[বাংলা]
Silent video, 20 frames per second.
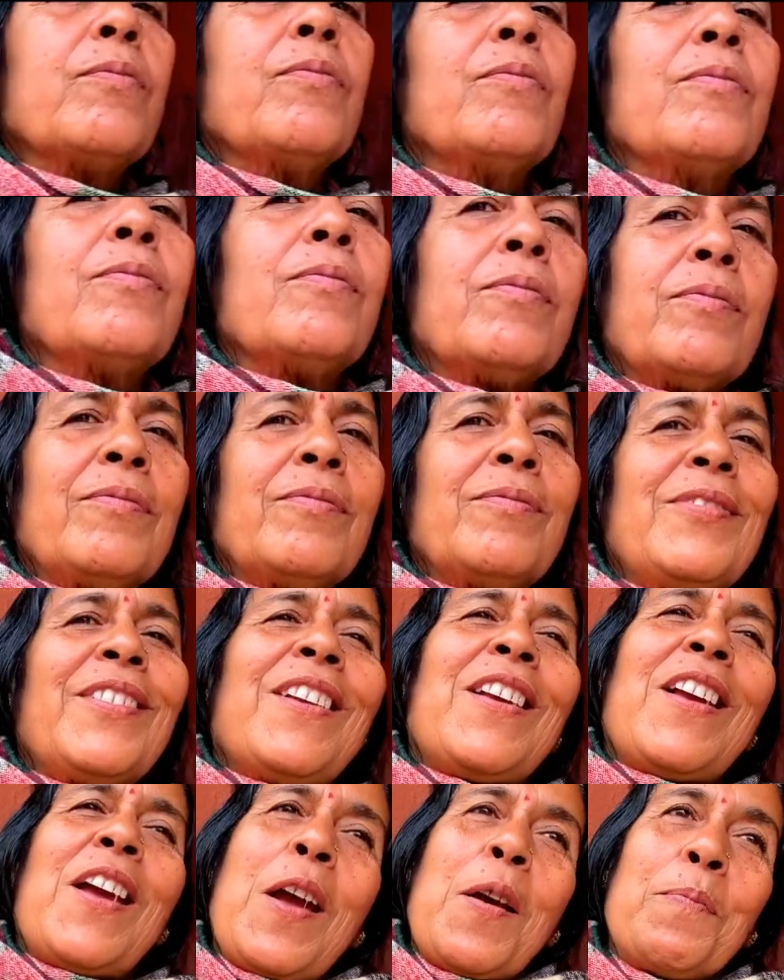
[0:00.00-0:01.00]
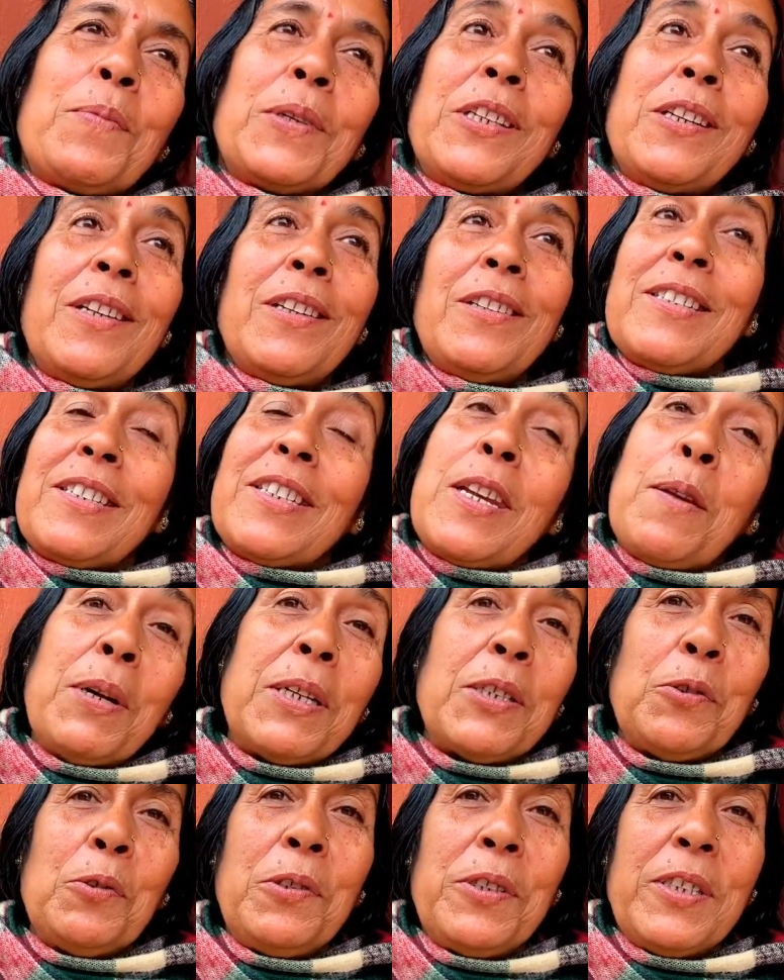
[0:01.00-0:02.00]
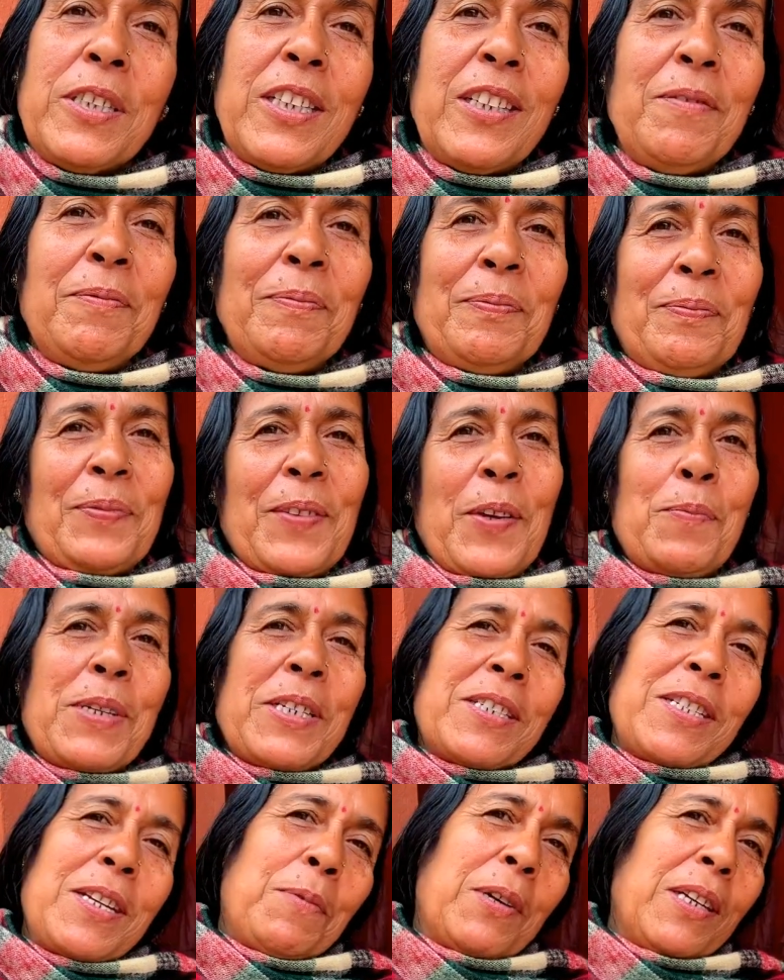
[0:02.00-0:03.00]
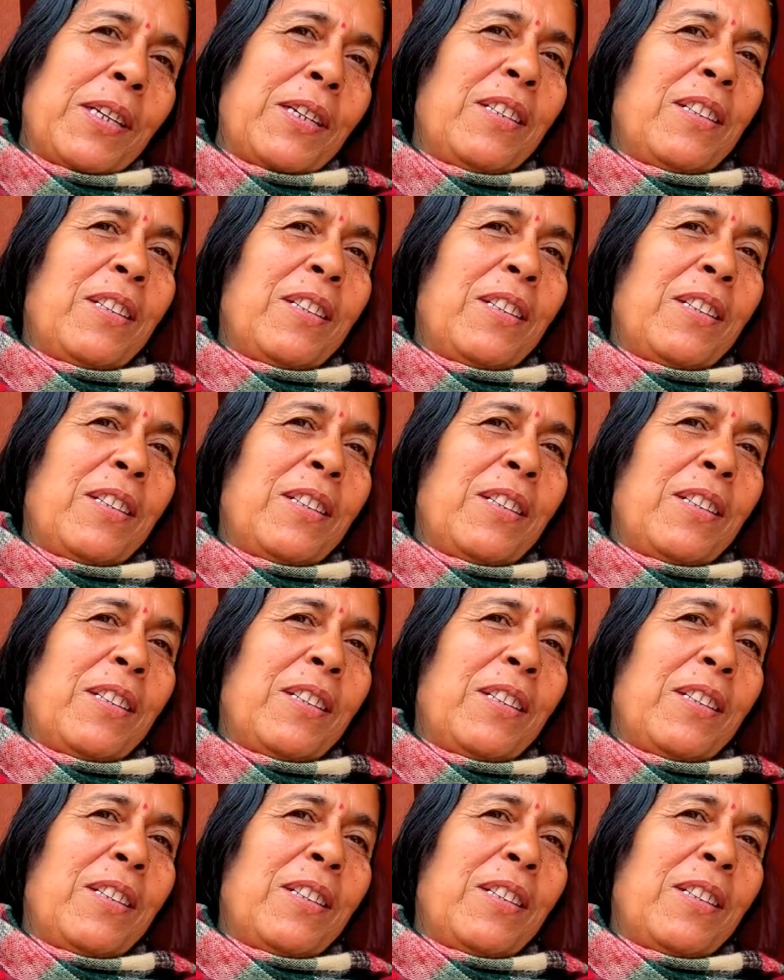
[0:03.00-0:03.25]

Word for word: থাকেন তো আমাদের সেবা চলছে আমরা সেবাই